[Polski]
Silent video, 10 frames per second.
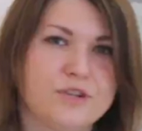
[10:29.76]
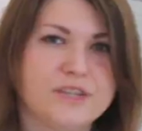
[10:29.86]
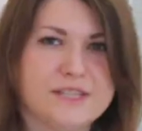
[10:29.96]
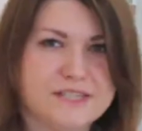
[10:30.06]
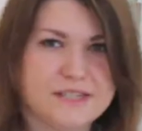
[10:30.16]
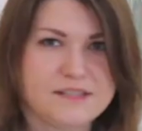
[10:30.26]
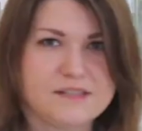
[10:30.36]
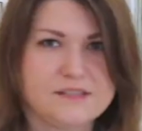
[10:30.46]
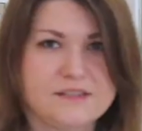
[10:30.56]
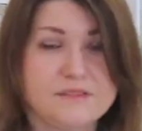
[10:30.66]

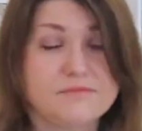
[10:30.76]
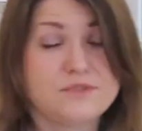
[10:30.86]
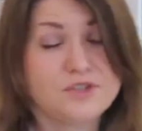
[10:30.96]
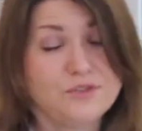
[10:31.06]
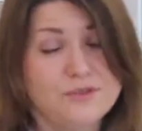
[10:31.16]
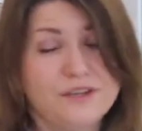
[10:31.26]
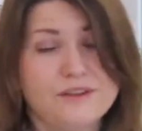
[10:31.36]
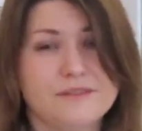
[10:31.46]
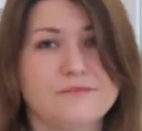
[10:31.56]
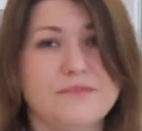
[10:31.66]
renesans. Zresztą jak
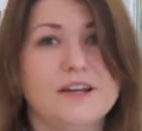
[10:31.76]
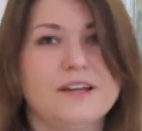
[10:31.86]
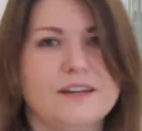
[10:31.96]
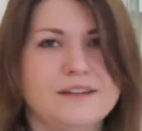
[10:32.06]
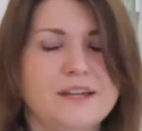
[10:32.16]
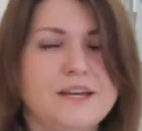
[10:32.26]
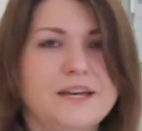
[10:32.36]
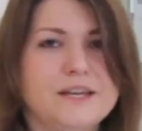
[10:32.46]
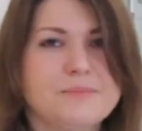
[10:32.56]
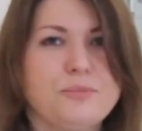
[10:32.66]
wiele
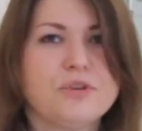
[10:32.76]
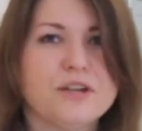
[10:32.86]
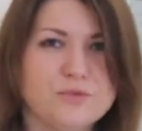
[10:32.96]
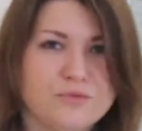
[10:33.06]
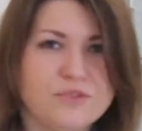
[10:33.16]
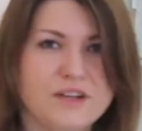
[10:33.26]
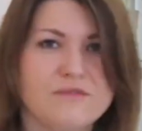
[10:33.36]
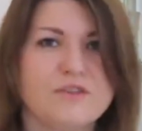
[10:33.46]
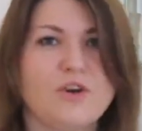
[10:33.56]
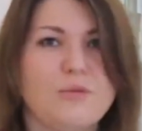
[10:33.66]
eksponatów, wiele
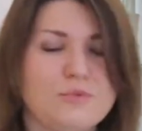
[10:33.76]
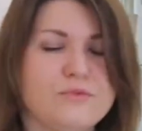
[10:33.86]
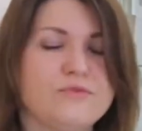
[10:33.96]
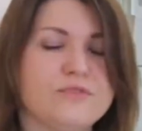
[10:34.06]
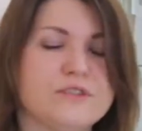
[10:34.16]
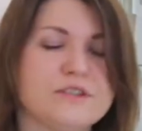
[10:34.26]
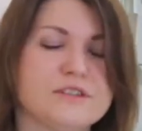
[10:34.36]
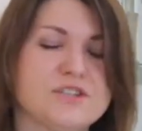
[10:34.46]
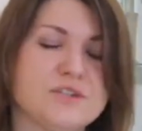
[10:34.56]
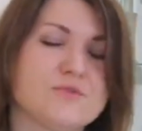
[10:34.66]
wyrobów e,
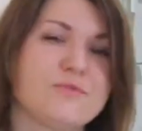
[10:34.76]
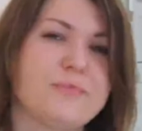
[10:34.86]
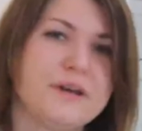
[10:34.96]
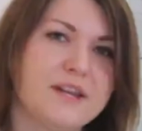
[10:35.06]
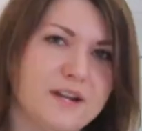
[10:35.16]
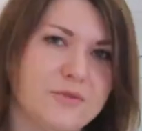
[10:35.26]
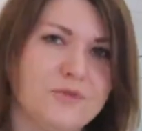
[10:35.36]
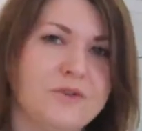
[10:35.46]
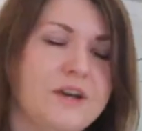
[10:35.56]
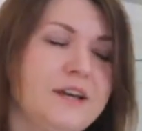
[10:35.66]
z czasów
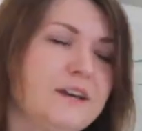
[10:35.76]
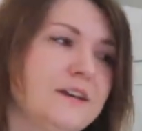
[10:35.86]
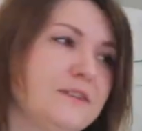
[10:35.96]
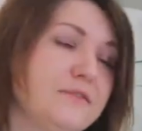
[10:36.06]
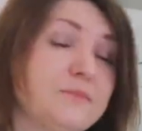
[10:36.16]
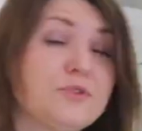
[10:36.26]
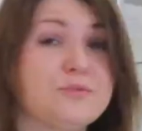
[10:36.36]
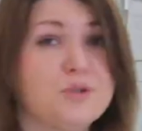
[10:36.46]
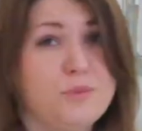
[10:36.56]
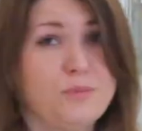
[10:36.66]
PRL-u, e, wiemy
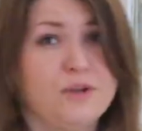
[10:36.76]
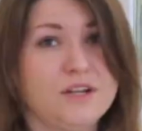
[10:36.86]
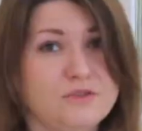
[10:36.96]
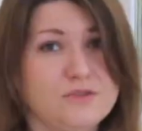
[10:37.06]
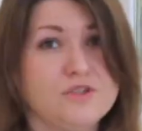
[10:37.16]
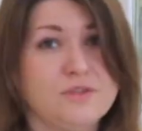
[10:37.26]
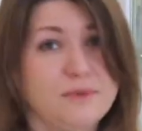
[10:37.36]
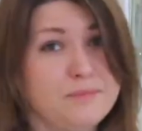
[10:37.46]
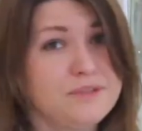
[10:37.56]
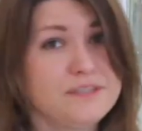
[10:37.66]
dobrze o popularności
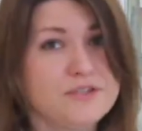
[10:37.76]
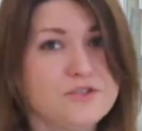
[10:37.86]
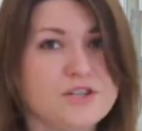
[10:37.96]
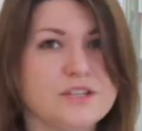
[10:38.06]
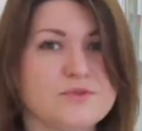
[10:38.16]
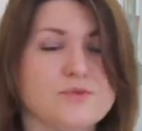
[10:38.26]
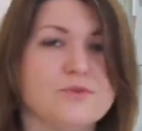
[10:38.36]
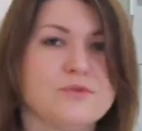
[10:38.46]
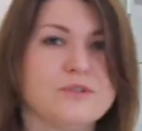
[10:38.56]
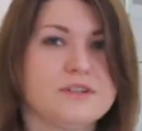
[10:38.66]
mebli z tego czasu,
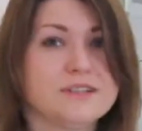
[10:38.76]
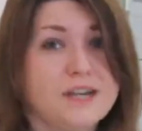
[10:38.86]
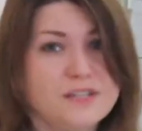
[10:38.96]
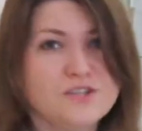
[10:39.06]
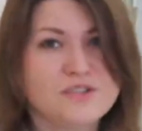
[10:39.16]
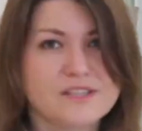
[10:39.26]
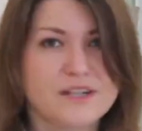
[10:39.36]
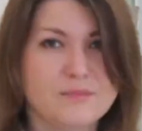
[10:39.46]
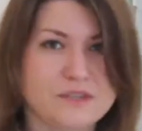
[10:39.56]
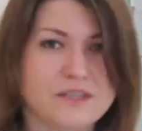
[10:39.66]
e, tkanin czy
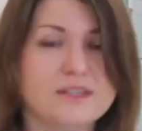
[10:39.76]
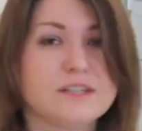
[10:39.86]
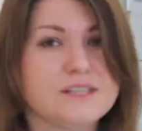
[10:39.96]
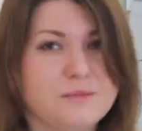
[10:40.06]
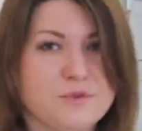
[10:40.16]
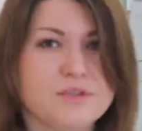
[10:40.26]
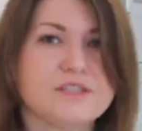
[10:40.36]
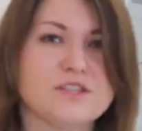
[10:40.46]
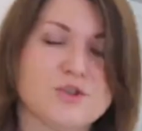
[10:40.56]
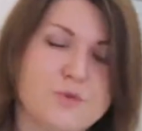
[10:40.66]
ceramiki. Tak samo
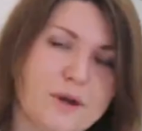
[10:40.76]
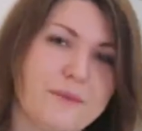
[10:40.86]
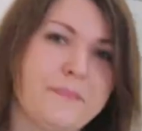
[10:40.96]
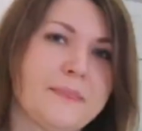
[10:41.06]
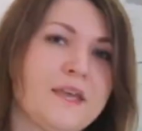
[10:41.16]
jest ze szkłem.